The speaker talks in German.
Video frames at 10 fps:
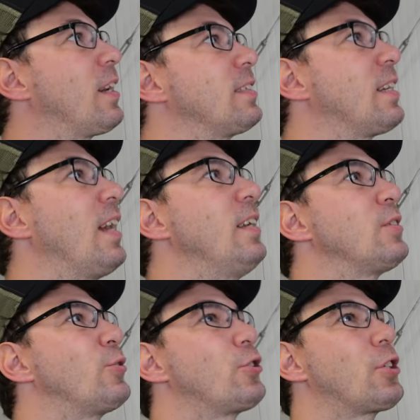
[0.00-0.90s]
die ganze Halle
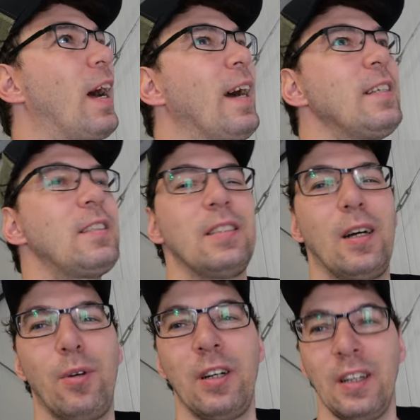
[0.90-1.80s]
zu streichen,
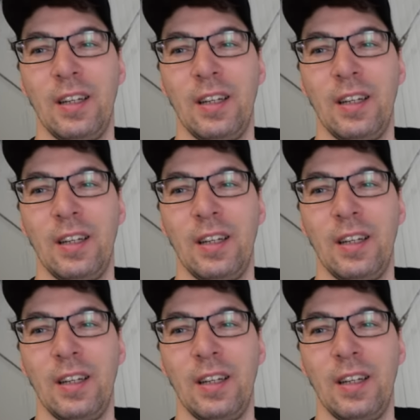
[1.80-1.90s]
aber